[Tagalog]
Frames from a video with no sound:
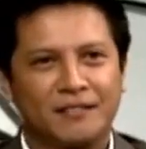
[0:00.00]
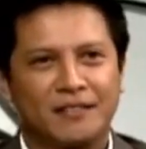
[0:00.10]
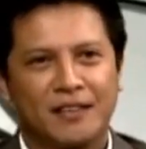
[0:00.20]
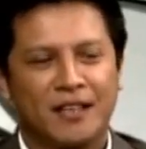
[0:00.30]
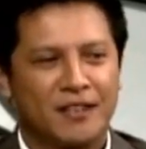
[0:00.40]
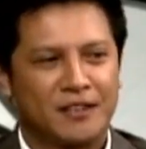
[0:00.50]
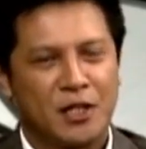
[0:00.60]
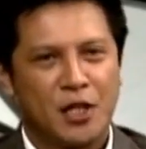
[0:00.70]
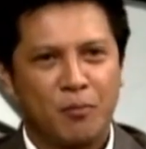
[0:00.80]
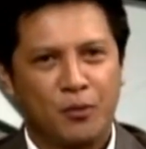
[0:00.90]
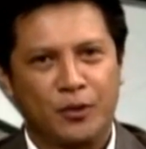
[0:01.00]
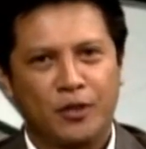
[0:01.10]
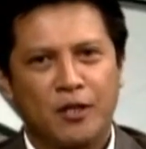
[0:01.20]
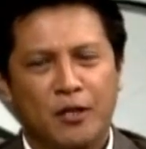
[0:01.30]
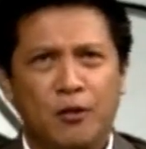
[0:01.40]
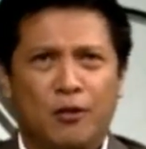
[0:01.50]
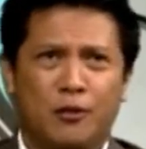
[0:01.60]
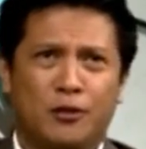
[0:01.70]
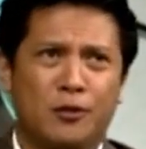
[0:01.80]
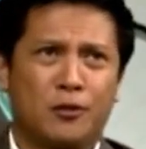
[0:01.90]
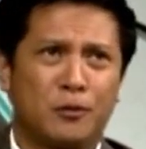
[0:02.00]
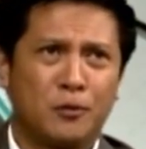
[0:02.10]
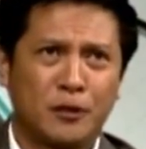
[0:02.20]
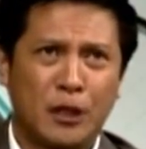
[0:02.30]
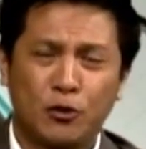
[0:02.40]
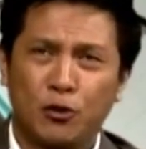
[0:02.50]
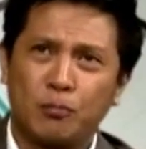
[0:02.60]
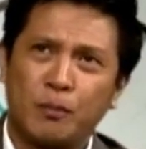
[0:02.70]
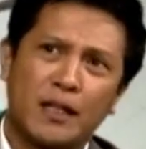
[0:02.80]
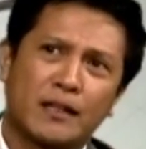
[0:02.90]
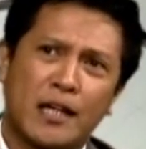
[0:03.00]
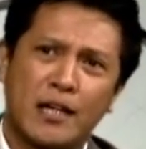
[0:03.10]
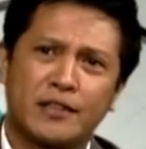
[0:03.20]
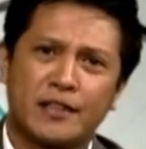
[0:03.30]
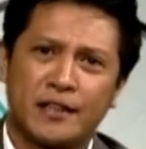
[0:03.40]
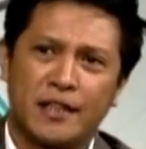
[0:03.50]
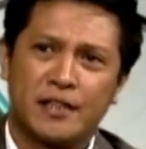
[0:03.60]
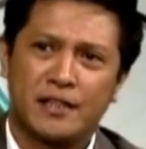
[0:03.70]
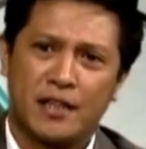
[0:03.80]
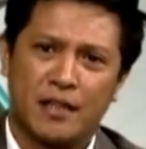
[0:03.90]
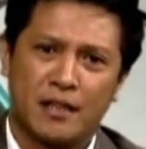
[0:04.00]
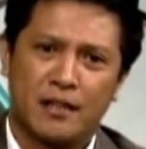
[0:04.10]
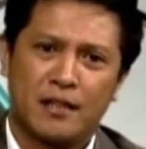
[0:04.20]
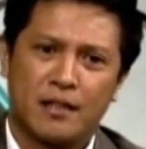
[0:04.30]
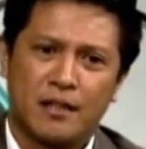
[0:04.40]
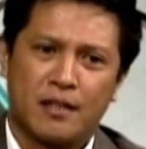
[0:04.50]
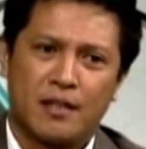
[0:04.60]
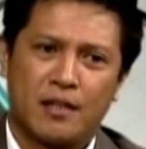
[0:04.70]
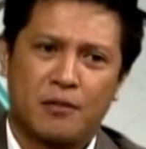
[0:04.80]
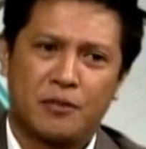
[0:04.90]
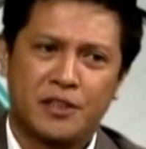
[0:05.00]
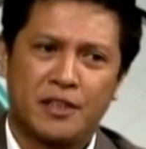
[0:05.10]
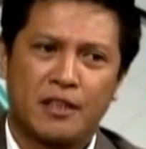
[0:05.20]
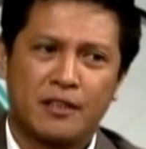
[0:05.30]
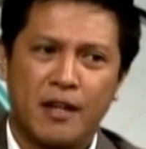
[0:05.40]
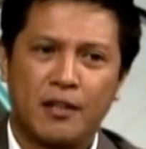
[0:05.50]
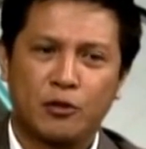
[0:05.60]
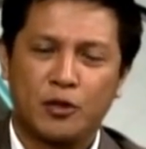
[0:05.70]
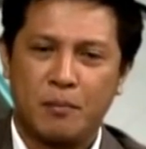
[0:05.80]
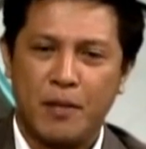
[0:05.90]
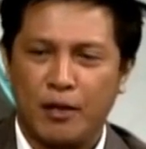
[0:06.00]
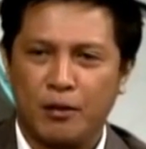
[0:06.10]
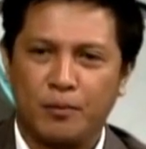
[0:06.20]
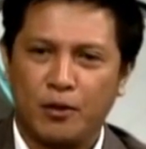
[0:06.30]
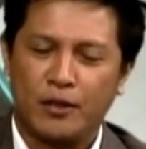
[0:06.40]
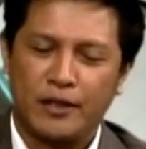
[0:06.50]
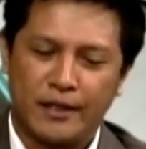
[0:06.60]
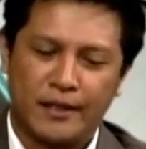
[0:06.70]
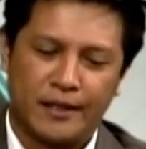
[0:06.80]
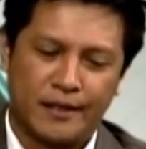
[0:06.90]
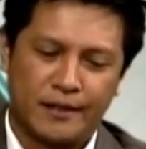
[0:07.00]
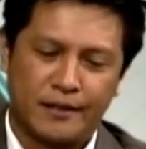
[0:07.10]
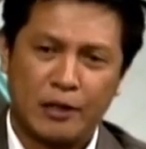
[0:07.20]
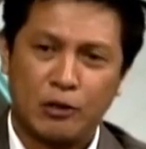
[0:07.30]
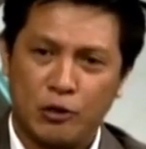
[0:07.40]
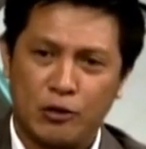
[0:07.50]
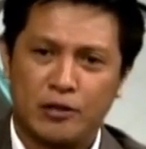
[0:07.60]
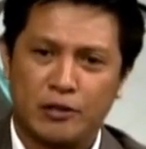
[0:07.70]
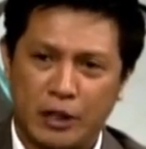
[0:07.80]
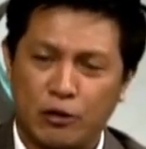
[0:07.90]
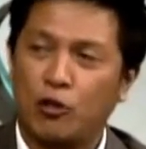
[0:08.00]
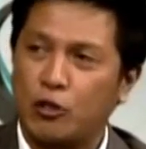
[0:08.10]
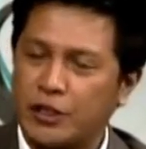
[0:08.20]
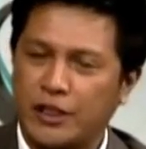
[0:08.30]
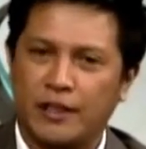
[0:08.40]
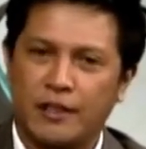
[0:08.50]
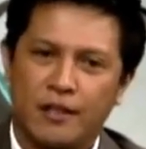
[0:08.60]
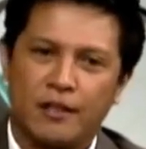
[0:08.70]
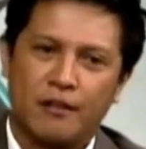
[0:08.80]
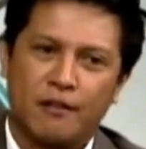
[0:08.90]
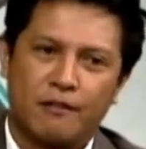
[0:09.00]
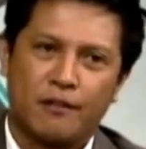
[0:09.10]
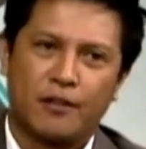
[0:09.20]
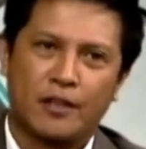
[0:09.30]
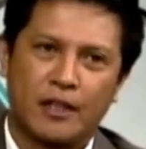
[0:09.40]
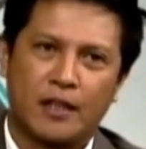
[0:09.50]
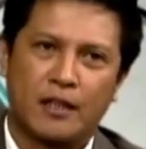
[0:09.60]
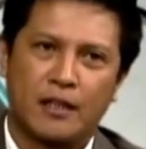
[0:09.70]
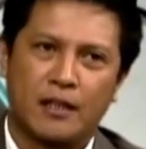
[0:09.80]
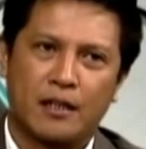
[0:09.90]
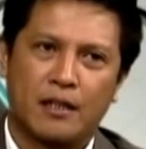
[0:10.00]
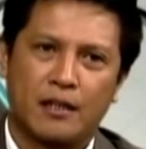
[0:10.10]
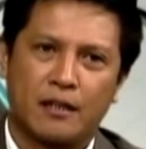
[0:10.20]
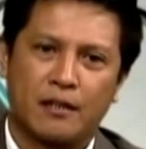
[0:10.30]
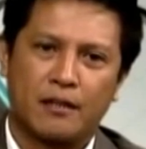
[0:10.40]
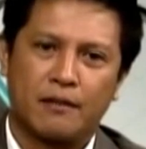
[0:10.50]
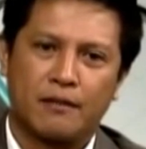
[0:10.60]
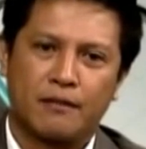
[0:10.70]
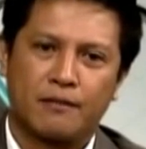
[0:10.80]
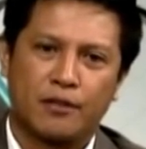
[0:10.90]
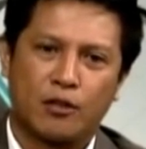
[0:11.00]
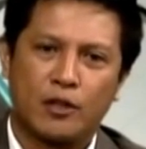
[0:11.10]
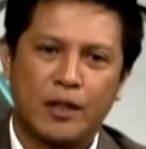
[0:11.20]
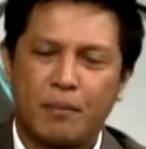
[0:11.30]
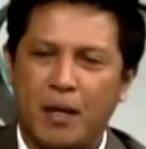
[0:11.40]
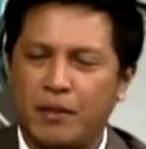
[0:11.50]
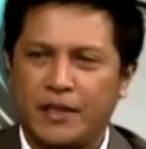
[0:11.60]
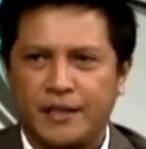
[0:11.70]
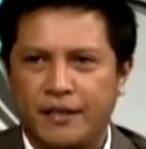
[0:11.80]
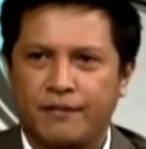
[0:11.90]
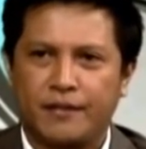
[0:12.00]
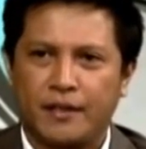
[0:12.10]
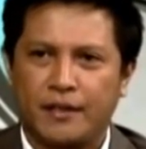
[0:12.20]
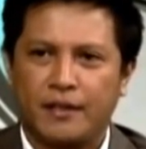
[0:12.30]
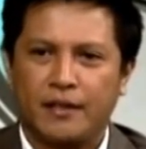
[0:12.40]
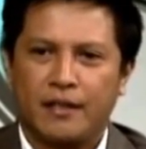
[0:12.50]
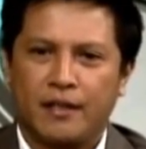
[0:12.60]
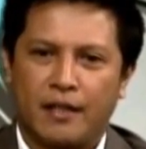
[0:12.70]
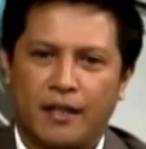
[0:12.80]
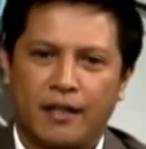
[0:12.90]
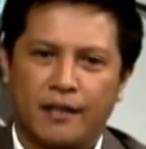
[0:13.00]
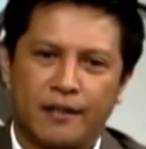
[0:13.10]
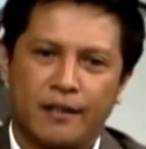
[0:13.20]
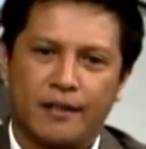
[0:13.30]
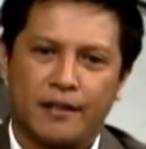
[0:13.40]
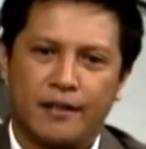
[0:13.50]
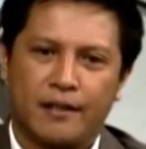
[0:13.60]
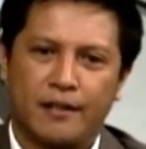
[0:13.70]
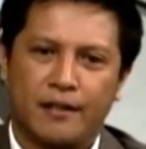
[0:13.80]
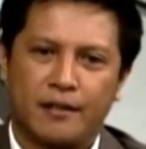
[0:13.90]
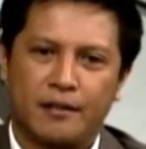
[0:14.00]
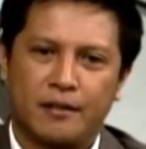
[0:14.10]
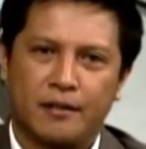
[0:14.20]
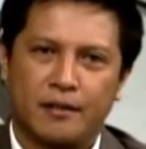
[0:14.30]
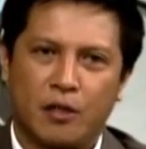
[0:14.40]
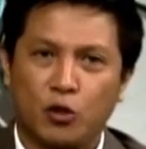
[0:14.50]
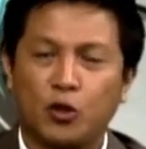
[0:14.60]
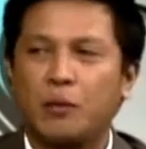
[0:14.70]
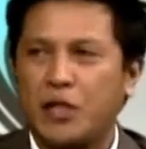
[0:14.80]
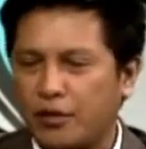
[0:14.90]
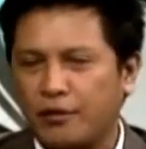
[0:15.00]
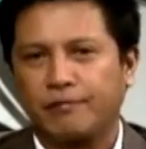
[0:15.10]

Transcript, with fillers: mm. sila Singapore. Mm. Although nandoon pa lang tayo sa stage na uh, we're still trying to develop all the uh, technolo- technology mm. for uh, for all the public safety mm. and uh, the automation